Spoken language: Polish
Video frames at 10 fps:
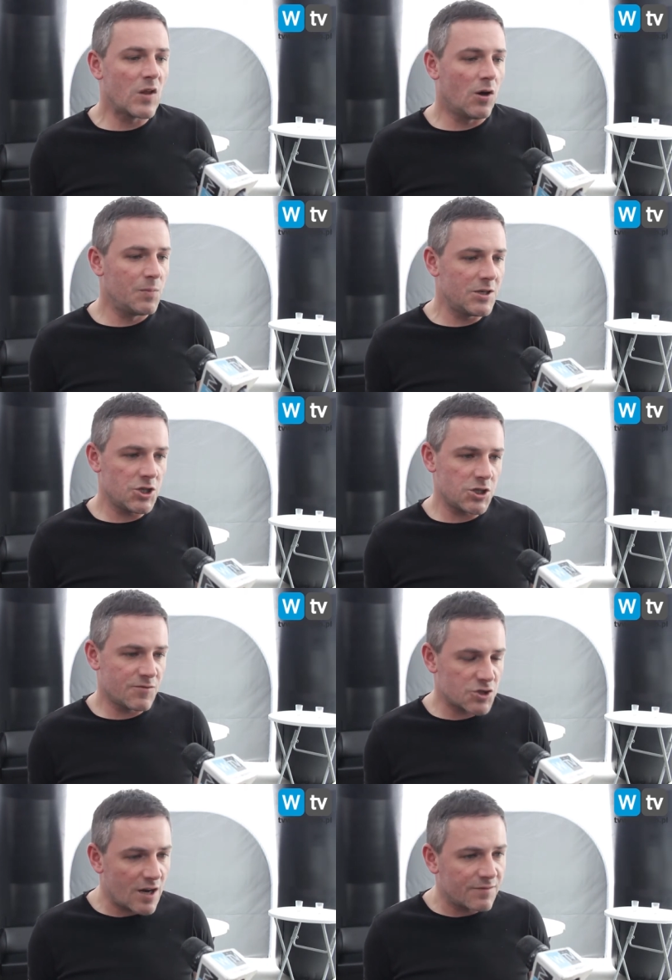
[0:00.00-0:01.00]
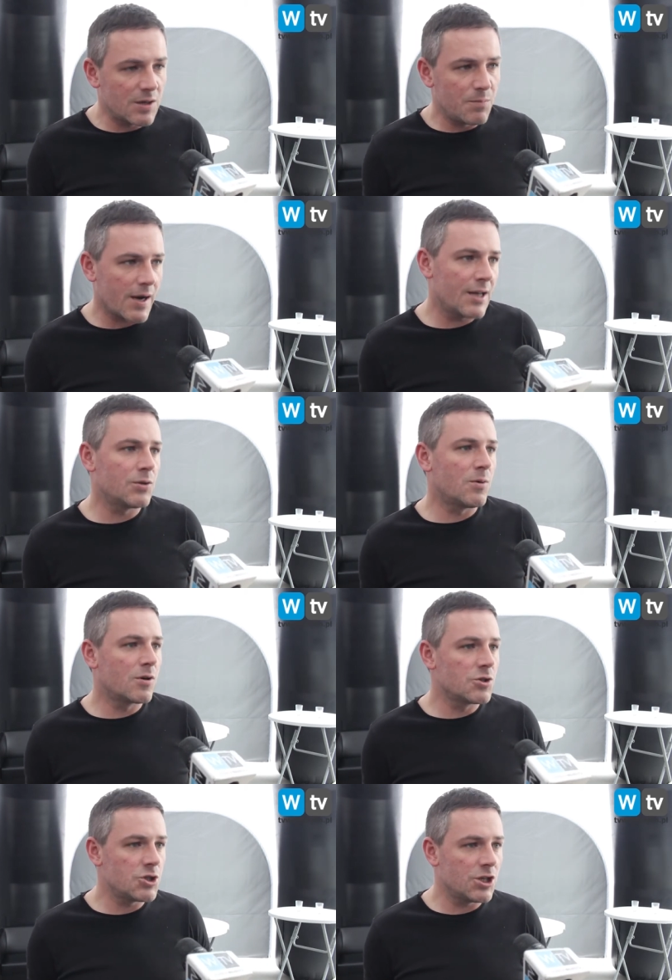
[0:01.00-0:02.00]
no, odbędzie się w Szawnie paradą o
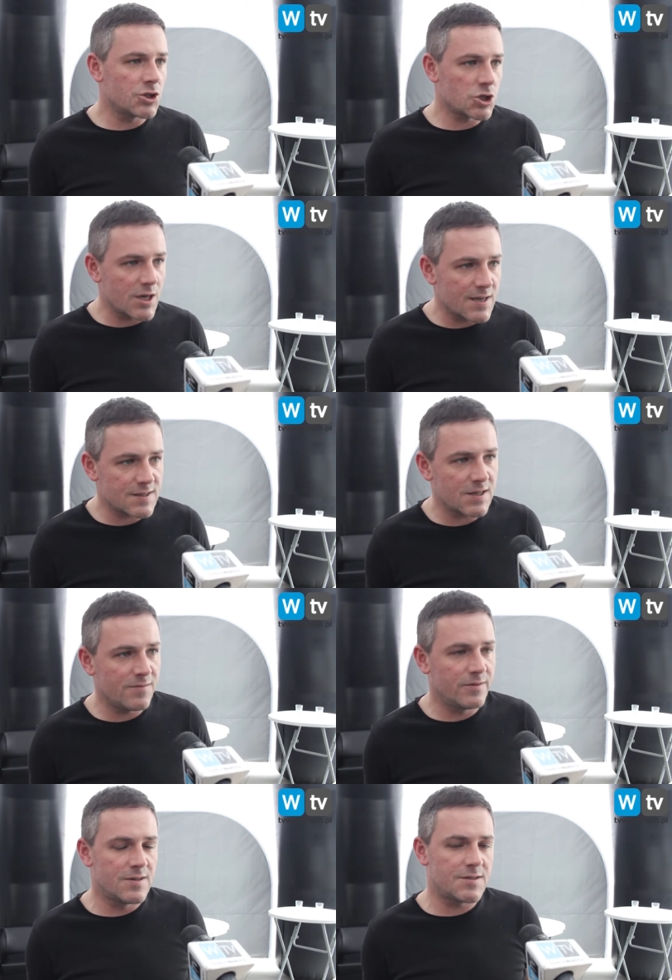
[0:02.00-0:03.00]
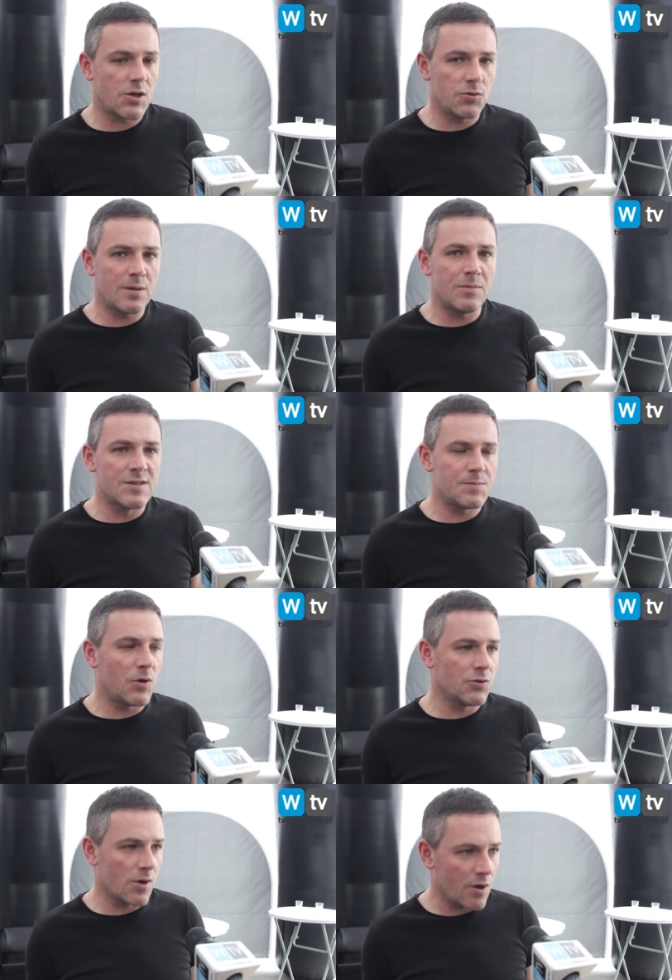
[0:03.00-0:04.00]
godzinie 13. Startujemy z
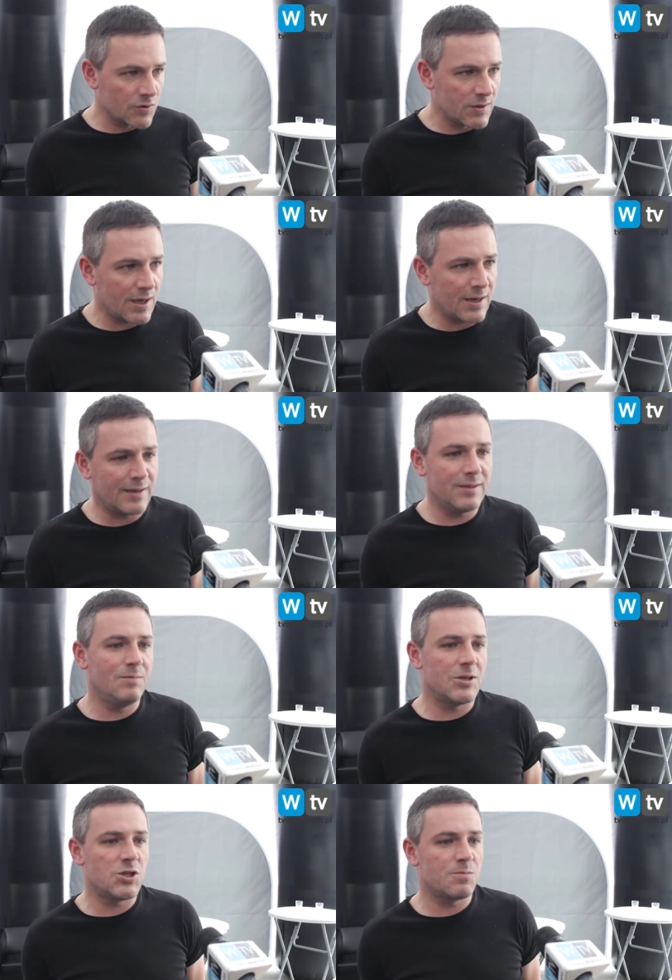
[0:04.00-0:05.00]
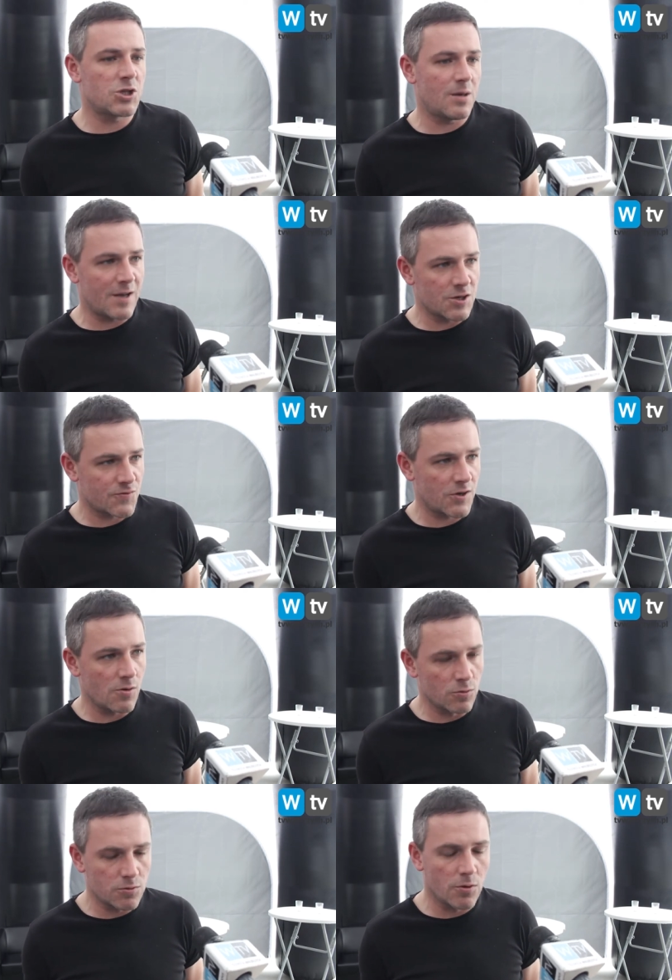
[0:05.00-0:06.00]
podronda i będzie przemarsz w
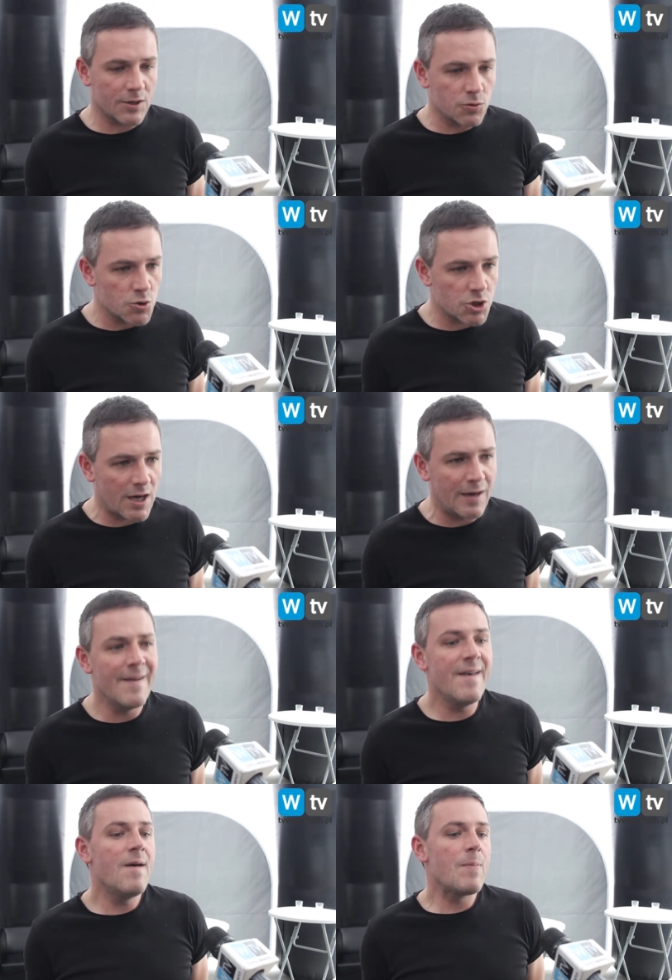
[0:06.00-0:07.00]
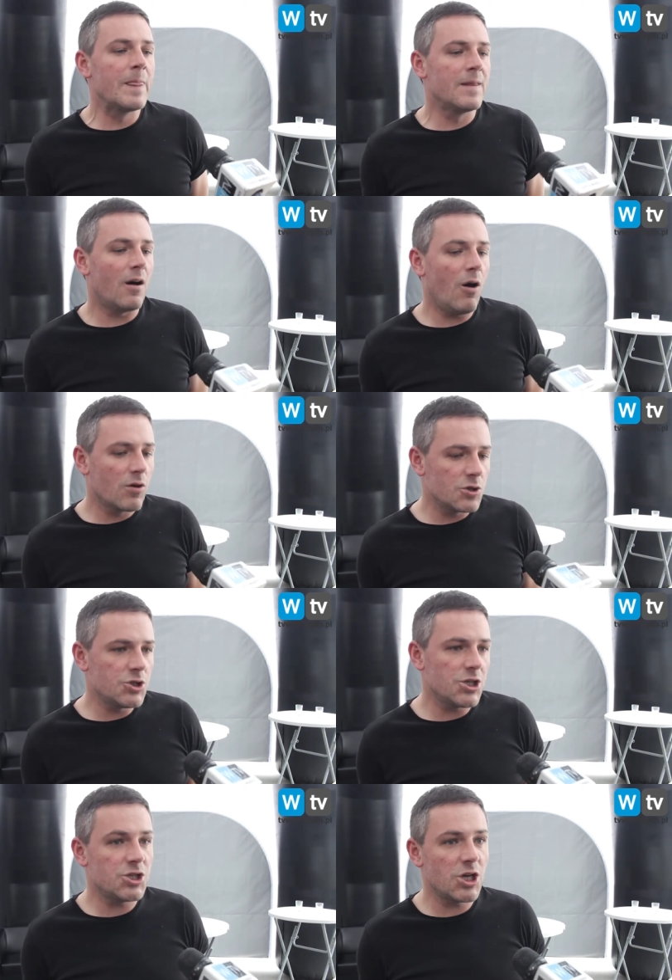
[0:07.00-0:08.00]
kierunku ratusza. Mm, o
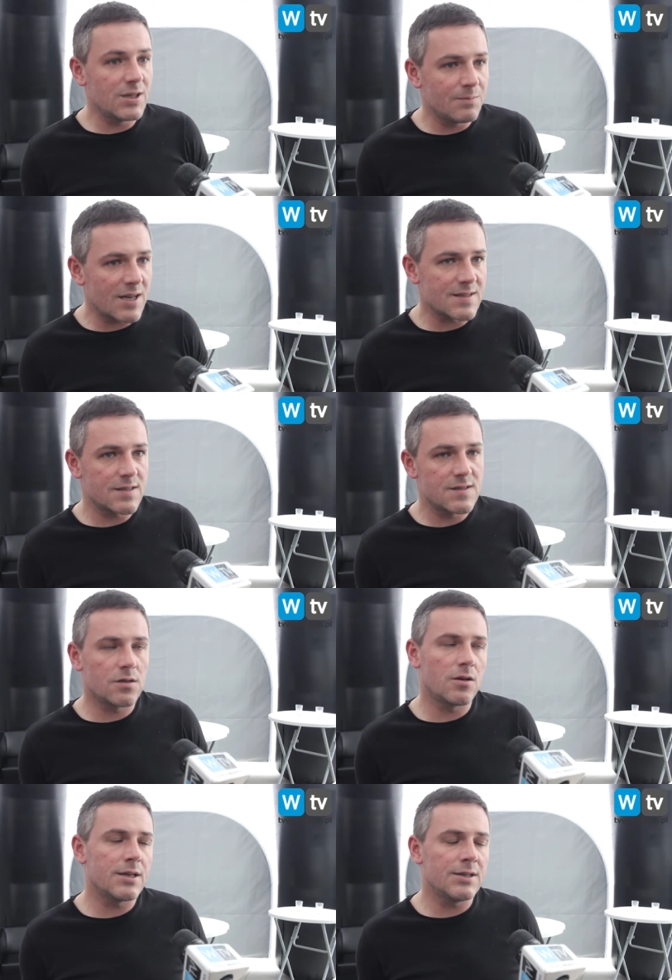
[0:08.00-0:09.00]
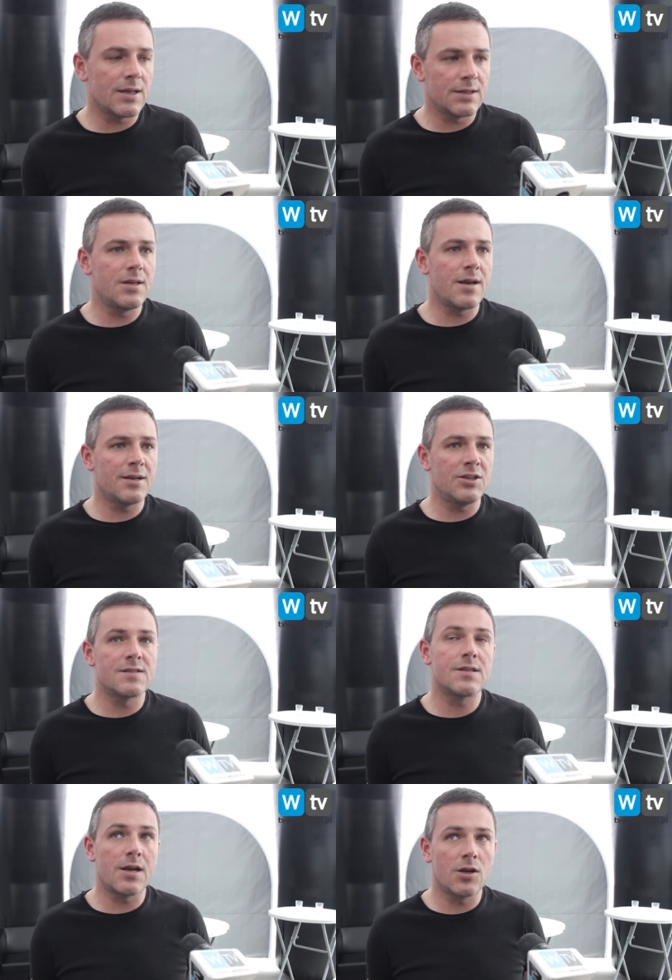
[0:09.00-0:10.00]
godzinie 17 z kolei na terenie
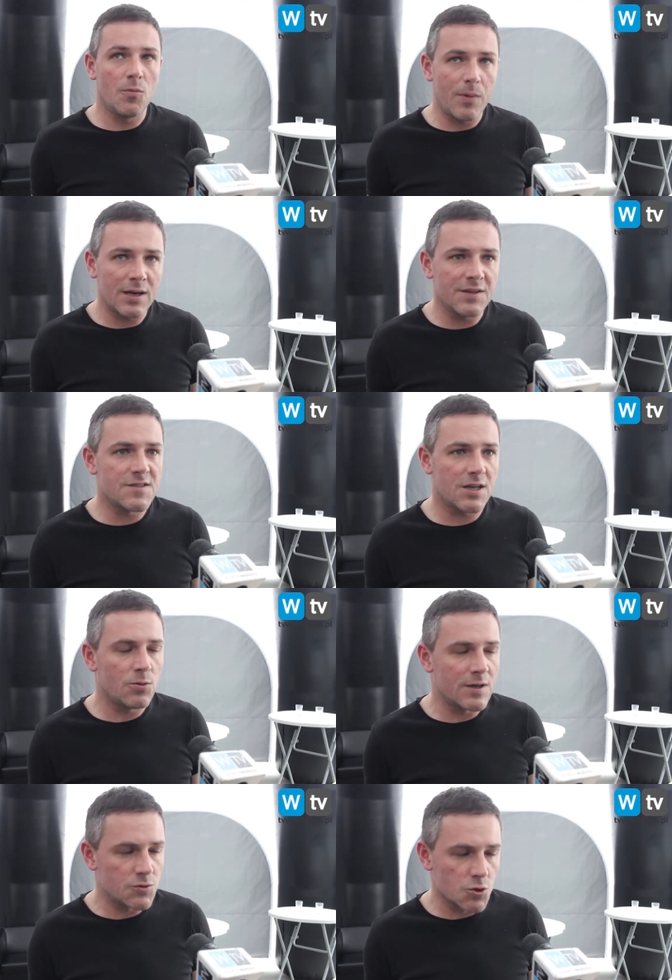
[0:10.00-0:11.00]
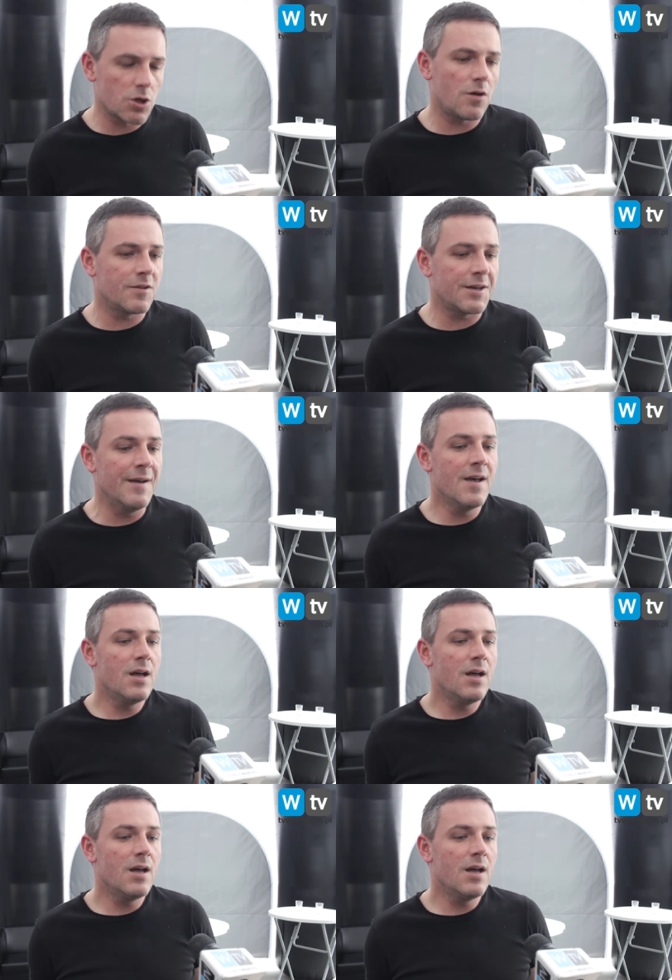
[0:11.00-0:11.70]
Starej Kopalni w sali łańcuszkowej